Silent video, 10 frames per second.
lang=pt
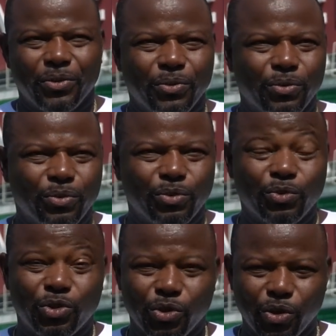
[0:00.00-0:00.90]

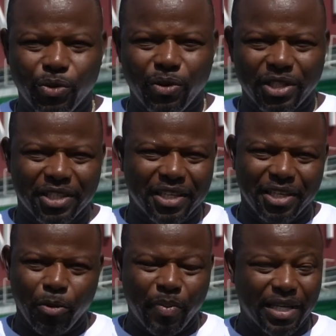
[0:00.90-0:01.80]
num jogo onde
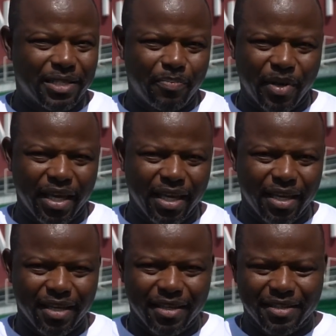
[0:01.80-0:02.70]
que eu participei,
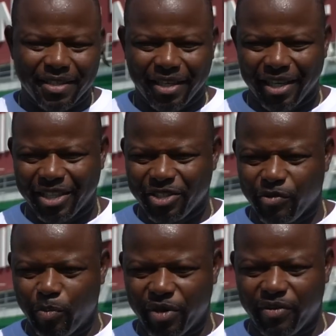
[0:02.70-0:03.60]
é,
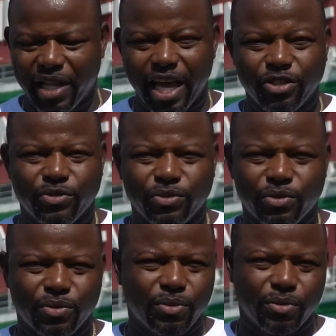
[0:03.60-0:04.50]
tive o privilégio junto
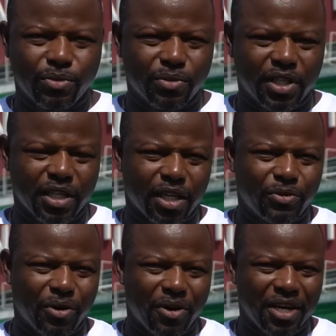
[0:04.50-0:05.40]
com, com o
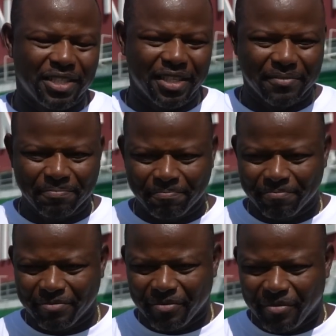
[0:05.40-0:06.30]
treinador Roger,
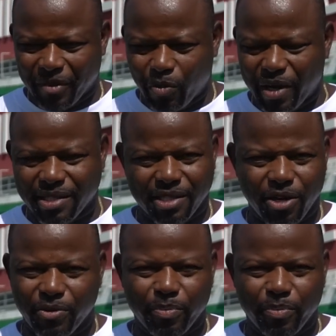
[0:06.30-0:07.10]
uma ação